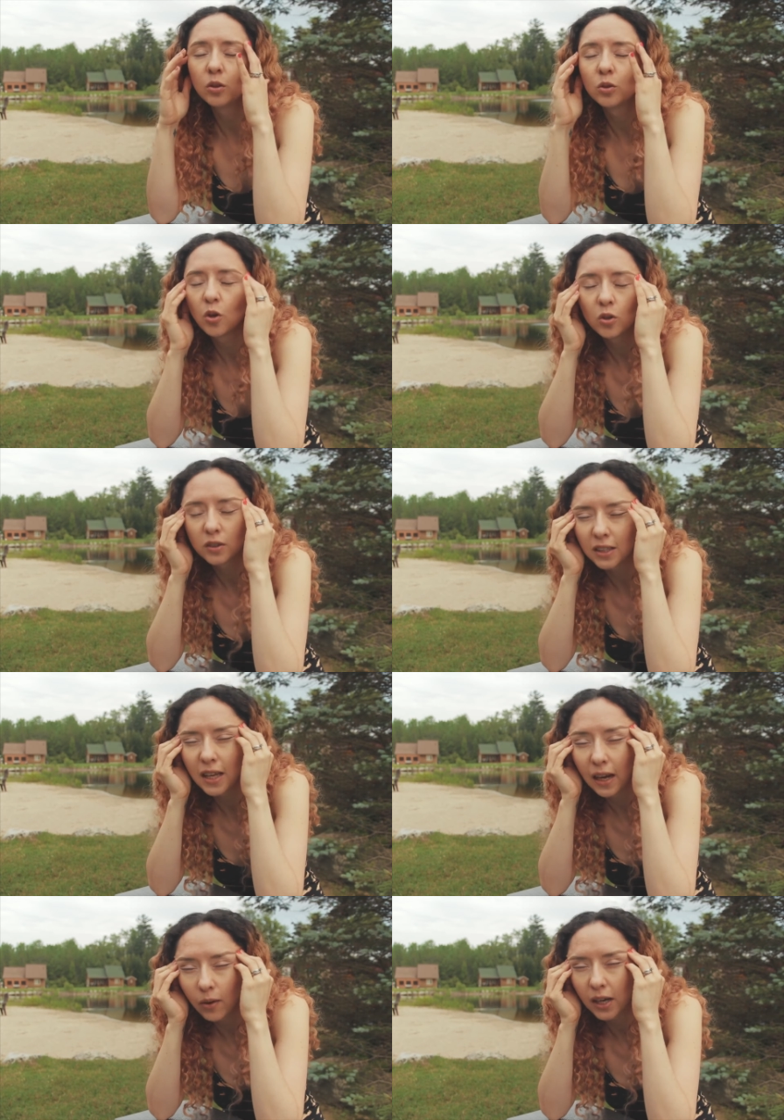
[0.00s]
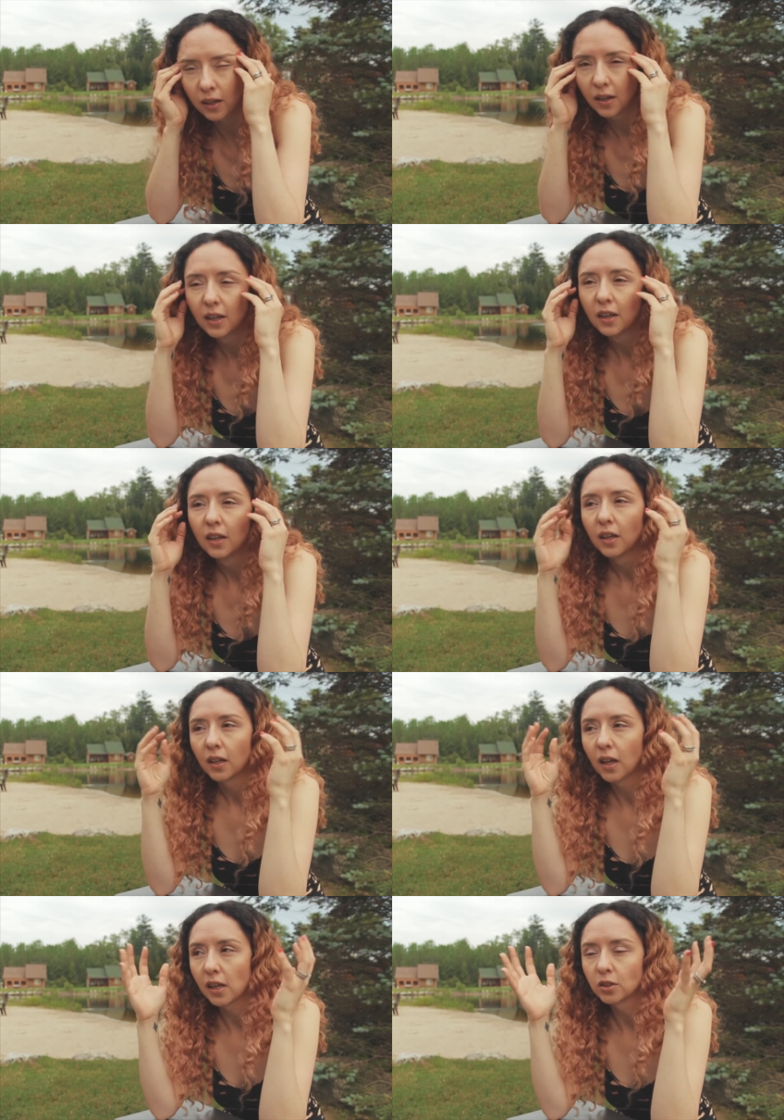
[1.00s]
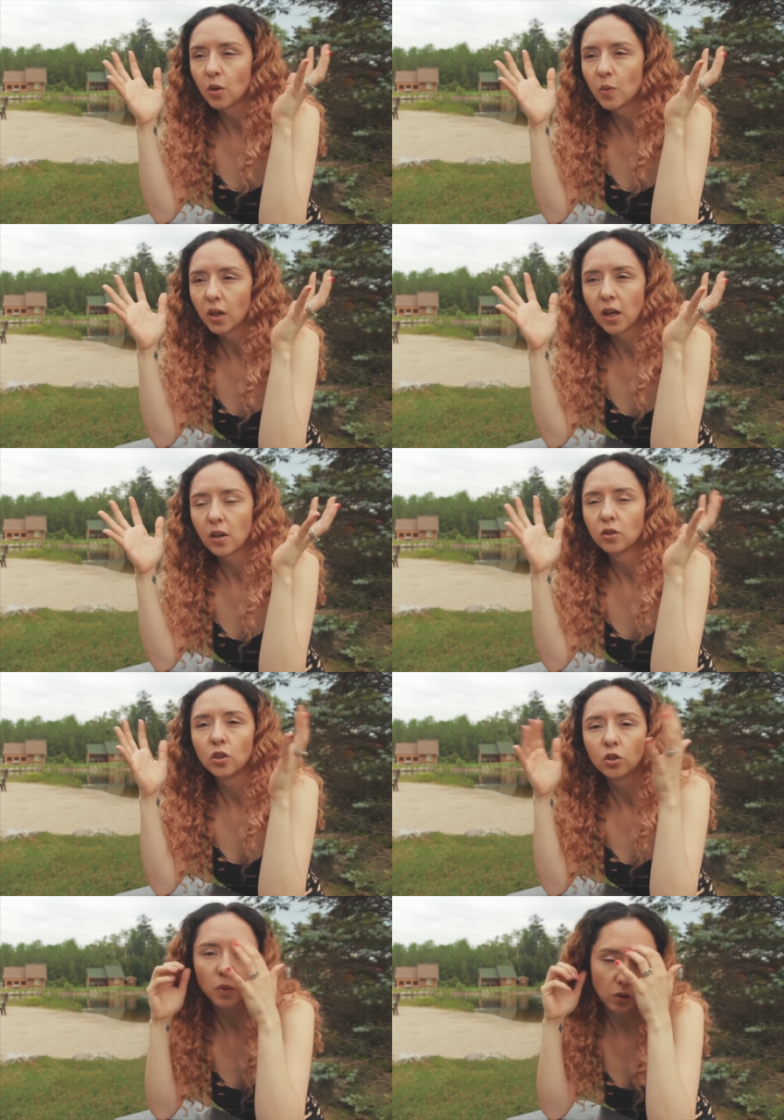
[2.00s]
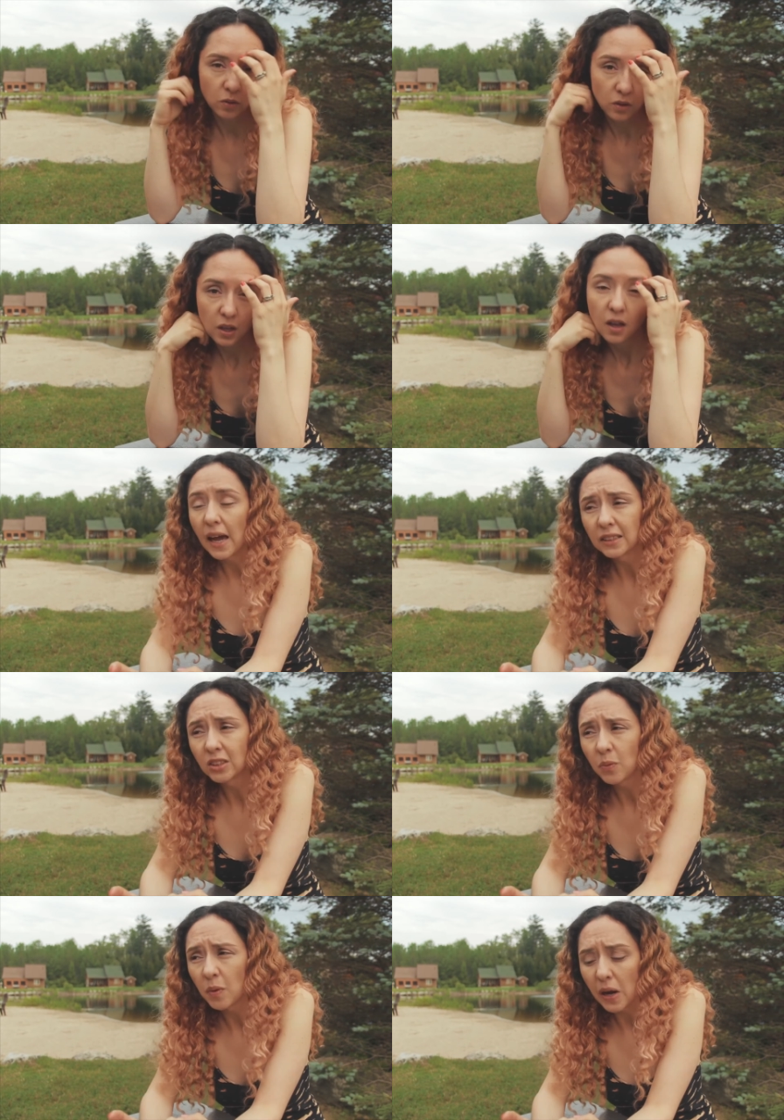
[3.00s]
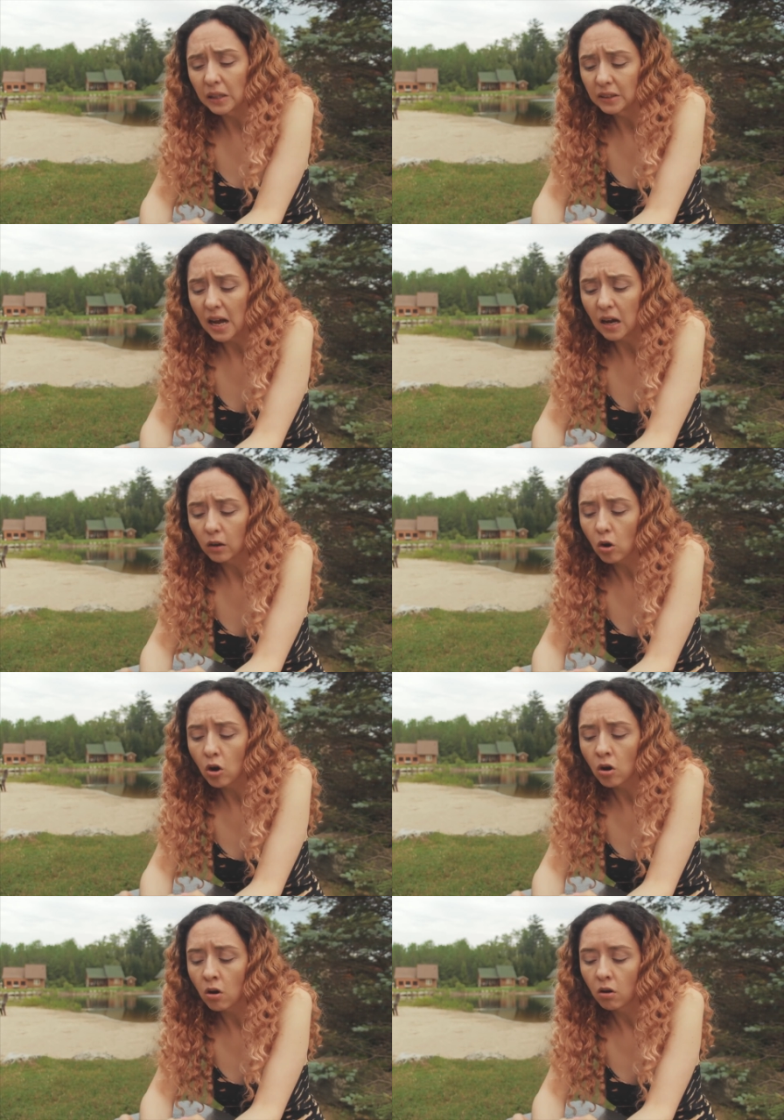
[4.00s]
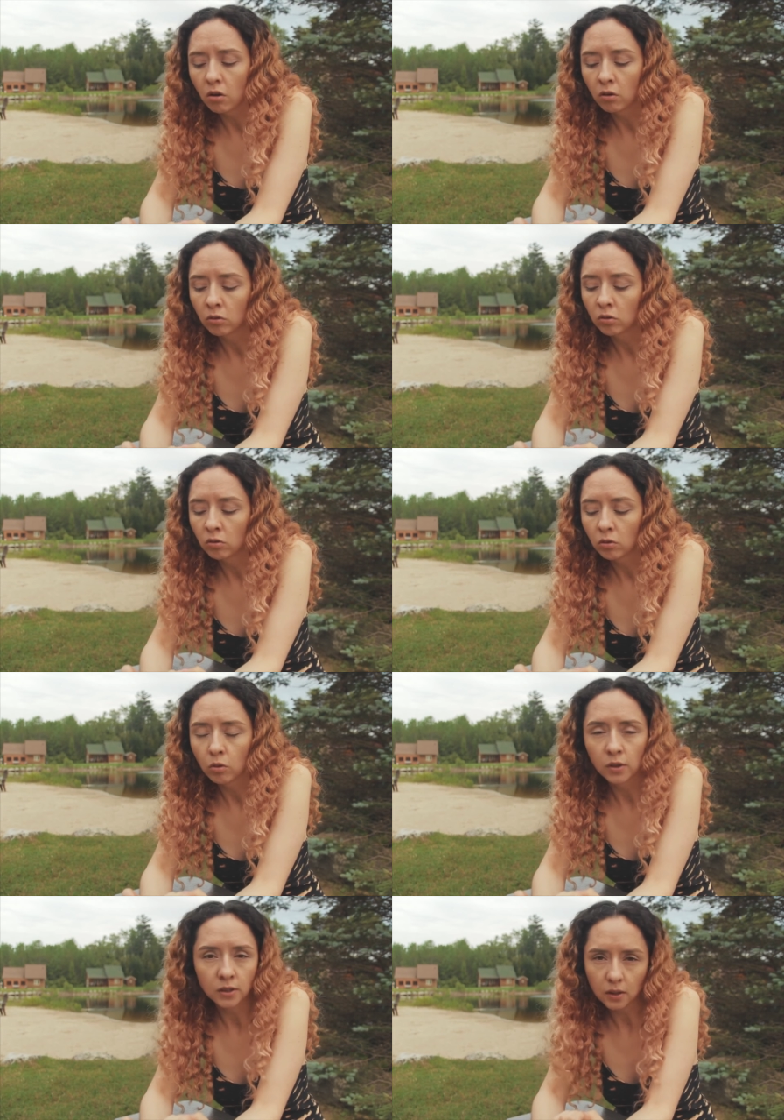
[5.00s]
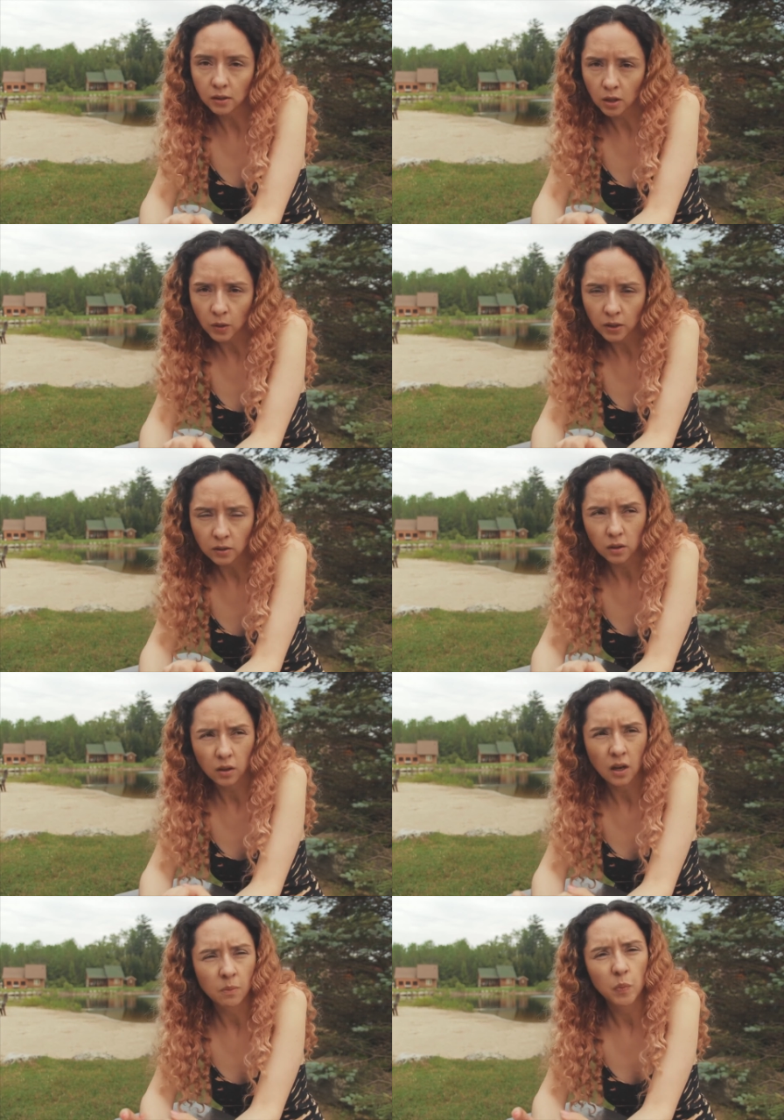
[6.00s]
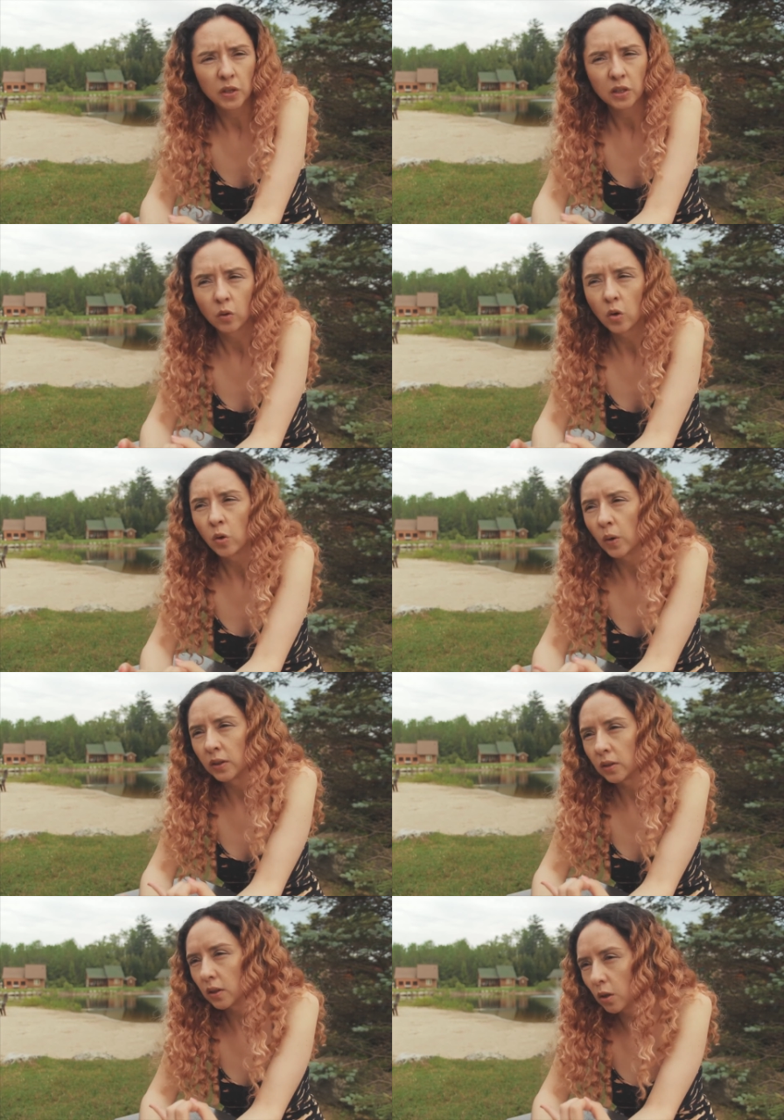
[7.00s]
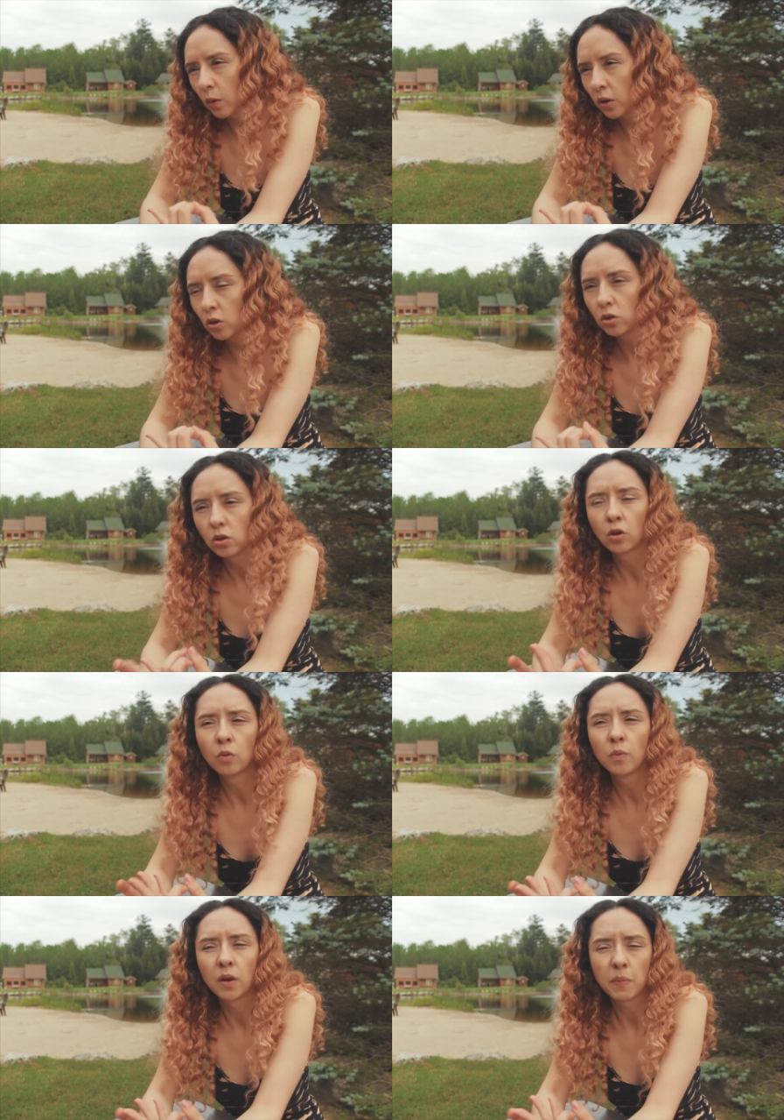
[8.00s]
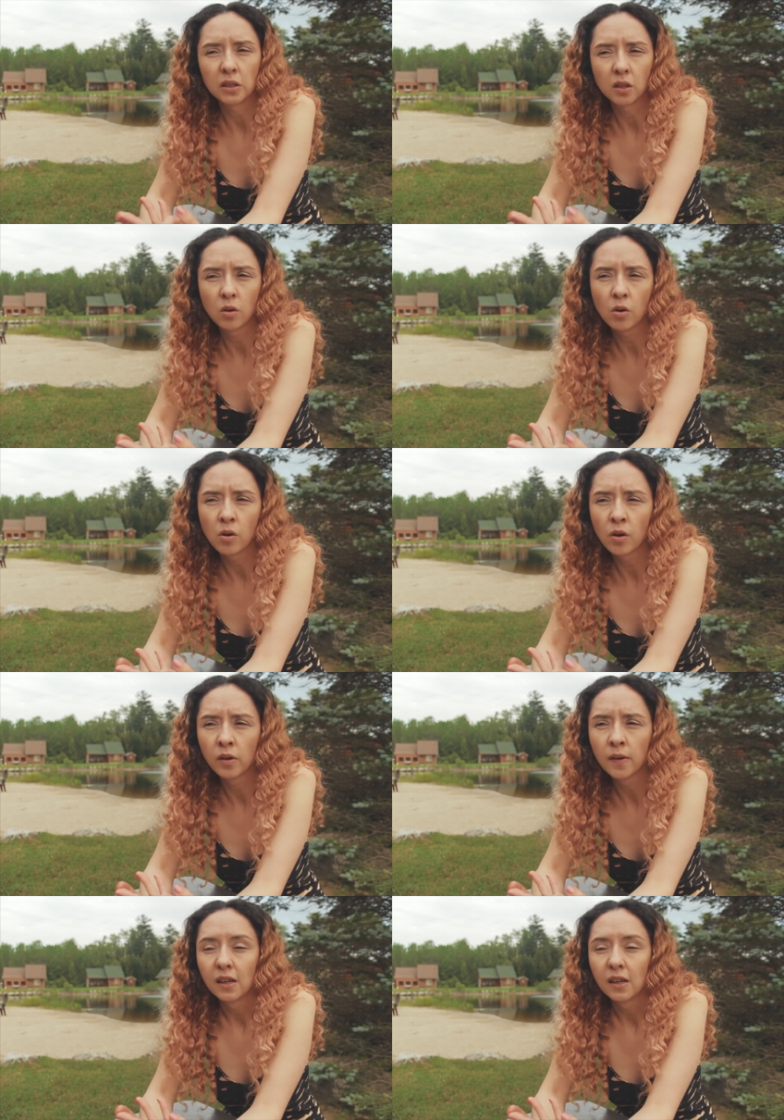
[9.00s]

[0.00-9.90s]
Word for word: que uno quiere ver, que es como que, Dios mío. Esto me pasa con cuentas que sigo en Instagram, me pasa con cuentas que sigo en YouTube, me pasa con